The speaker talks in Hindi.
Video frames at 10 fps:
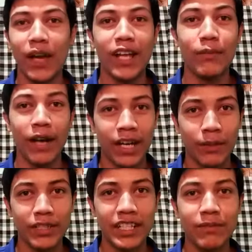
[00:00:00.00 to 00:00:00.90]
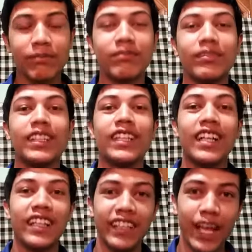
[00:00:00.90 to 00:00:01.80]
दोपहर बारह बजे
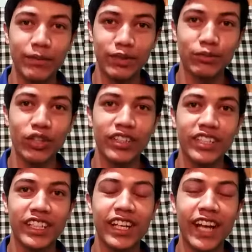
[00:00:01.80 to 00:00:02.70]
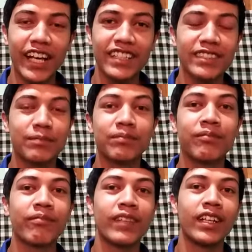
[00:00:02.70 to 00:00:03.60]
लाइव स्ट्रीम ज्वाइन कीजिएगा गाइज
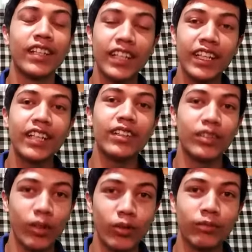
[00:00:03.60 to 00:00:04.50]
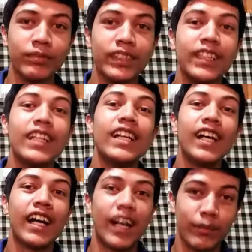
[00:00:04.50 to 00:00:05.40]
तो
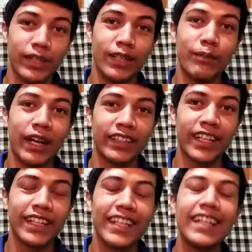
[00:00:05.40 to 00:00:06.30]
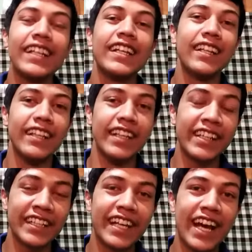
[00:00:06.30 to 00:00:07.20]
हम कल बात करेंगे
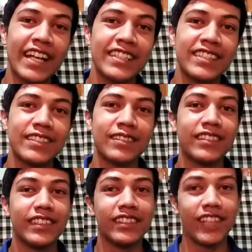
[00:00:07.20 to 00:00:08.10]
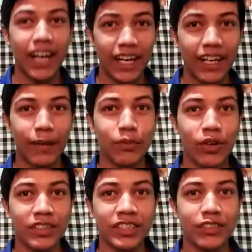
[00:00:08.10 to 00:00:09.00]
लेकिन गाइज अगर
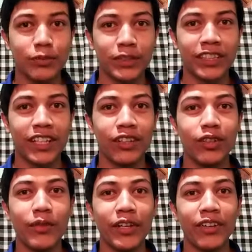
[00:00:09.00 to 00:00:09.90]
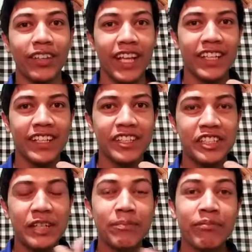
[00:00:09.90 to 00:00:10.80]
आपको अच्छी न्यूज़ पसंद आई हो तो वीडियो को लाइक
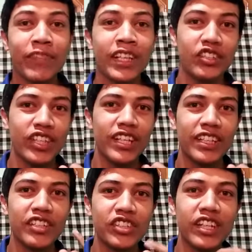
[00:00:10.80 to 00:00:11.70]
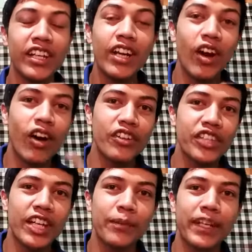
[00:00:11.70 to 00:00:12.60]
कीजिए शेयर कीजिए और
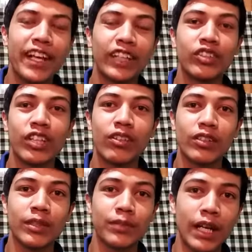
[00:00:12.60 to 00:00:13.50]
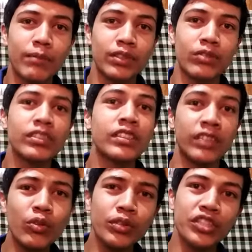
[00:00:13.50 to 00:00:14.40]
चैनल पे नए हैं तो चैनल को सब्सक्राइब जरूर से
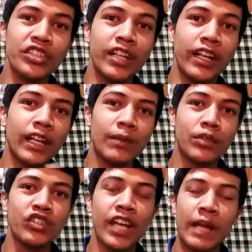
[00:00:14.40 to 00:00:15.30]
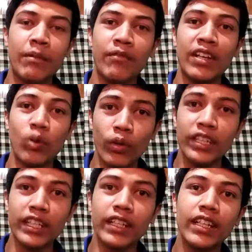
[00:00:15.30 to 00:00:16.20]
जरूर कीजिए अगर आप सच्चे एनवे फैन
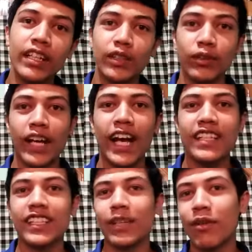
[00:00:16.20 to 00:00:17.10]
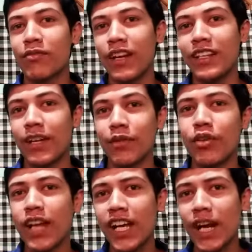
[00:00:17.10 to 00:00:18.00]
होंगे तो गाइस ये था आपका फ्रेंडली
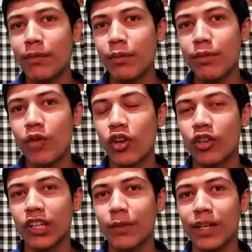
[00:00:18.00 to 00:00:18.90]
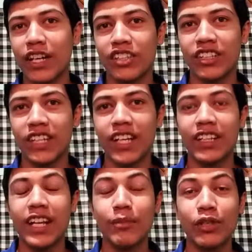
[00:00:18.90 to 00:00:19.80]
नेबरहुड अगर आपके मन में और कोई रिकमेंडेशन है
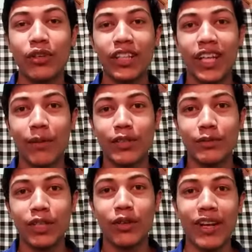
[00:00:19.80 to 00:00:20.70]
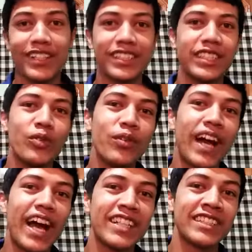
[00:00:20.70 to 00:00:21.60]
लेट मी नो इन द कमेंट्स बिलो एंड सी यू
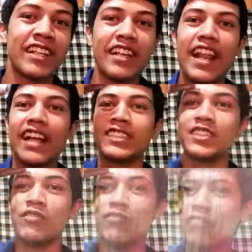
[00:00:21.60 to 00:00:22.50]
गाइस इन द नेक्स्ट